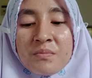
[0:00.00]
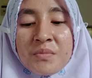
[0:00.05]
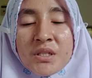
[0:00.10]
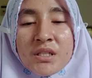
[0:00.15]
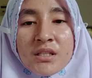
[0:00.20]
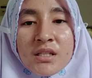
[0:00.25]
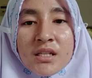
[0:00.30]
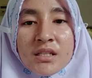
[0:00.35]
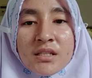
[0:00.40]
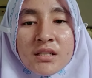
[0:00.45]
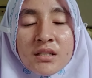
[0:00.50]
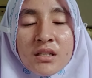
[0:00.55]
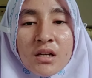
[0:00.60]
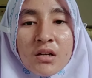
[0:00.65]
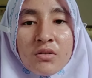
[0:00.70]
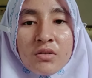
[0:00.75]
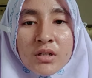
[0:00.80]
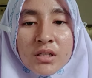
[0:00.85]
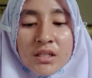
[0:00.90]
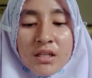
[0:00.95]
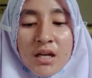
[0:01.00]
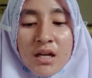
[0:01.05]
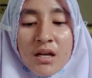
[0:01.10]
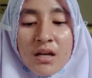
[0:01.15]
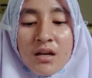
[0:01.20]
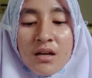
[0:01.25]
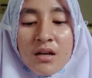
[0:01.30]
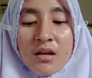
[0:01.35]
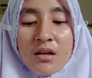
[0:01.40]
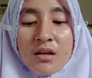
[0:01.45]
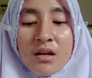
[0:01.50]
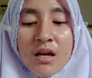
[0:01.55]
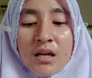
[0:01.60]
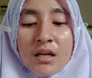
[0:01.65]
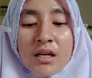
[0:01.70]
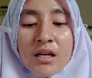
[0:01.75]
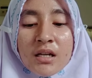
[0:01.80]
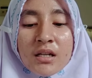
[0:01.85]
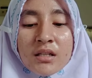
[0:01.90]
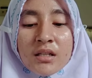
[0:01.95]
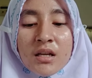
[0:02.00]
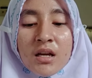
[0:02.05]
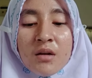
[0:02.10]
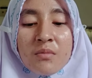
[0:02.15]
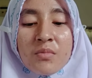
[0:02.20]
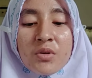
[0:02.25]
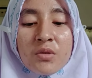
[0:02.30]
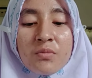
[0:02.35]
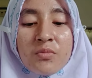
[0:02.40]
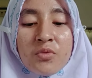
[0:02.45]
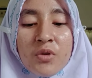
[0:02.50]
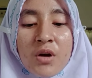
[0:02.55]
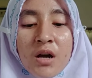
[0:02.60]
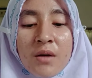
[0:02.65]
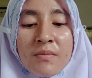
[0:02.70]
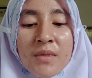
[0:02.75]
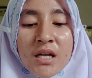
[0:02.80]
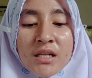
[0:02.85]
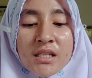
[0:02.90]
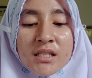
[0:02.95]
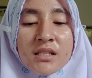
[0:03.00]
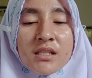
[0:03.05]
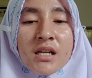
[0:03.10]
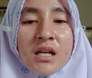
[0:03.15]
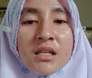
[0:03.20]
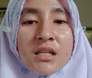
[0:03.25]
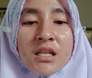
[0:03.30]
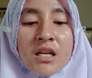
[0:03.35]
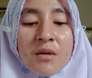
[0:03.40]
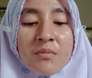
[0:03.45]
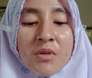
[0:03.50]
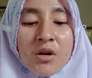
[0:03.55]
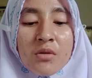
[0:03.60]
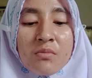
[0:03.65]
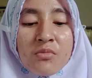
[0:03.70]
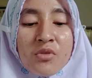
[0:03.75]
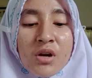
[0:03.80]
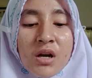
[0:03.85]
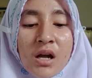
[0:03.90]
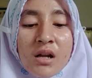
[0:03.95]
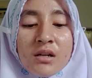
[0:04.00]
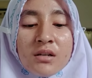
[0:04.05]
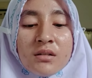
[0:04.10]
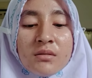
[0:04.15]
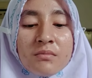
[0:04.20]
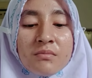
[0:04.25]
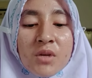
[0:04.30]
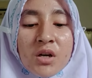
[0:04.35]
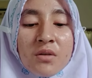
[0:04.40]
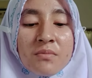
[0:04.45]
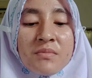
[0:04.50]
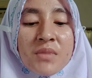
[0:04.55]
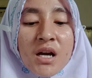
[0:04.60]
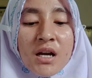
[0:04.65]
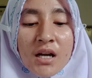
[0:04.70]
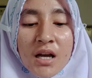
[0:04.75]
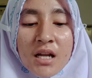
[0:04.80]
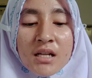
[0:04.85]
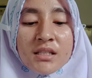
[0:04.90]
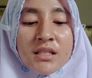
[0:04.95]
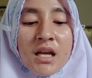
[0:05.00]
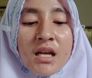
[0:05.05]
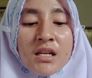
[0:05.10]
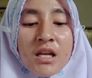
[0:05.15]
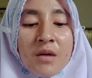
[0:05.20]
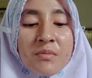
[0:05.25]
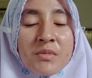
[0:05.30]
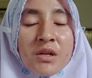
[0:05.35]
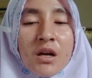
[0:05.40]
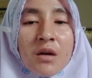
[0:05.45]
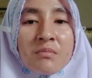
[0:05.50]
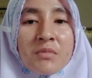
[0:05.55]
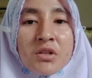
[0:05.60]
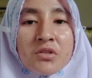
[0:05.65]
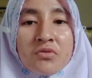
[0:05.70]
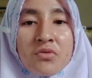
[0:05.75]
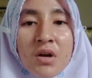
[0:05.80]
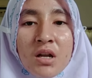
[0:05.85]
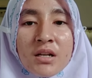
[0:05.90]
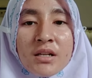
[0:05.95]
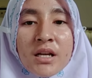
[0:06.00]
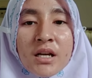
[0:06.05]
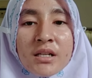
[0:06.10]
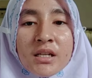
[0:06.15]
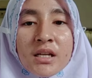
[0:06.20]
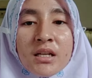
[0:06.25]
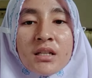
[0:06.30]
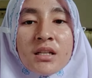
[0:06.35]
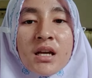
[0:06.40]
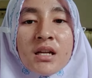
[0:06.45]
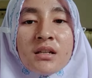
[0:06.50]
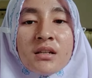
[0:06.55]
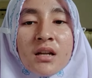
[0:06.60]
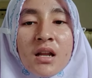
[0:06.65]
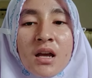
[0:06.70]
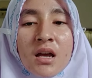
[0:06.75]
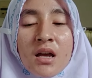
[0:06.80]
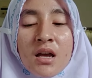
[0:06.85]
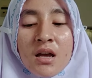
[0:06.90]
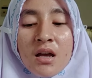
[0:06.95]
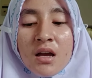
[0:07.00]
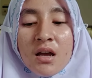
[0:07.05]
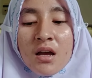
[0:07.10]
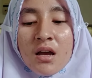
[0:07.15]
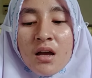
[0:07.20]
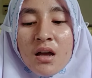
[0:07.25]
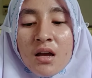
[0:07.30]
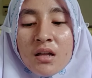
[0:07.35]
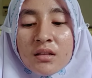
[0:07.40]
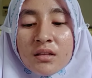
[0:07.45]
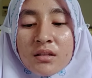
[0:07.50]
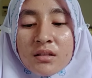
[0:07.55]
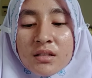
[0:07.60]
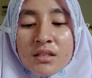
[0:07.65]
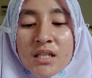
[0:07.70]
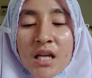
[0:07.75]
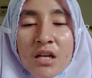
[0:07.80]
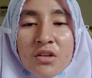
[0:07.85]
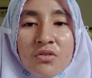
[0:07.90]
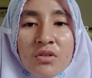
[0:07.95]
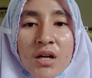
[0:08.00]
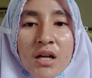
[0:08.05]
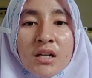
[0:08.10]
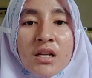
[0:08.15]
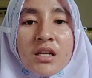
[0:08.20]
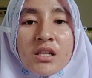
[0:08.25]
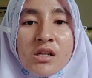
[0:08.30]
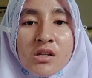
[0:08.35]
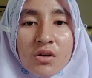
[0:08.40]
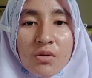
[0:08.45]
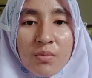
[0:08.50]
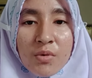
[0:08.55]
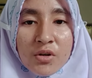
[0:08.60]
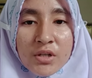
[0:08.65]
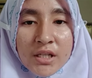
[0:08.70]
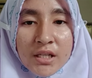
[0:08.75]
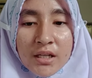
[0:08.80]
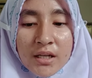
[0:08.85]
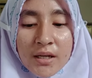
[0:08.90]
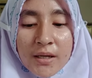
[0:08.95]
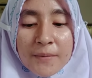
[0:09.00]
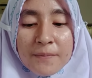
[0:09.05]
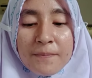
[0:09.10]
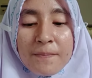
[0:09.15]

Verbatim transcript: Bisnis telurnya akhirnya berbuah manis dan ia mengembangkan, mengembangkan sayap dengan menjual daging dan sayuran hidroponik.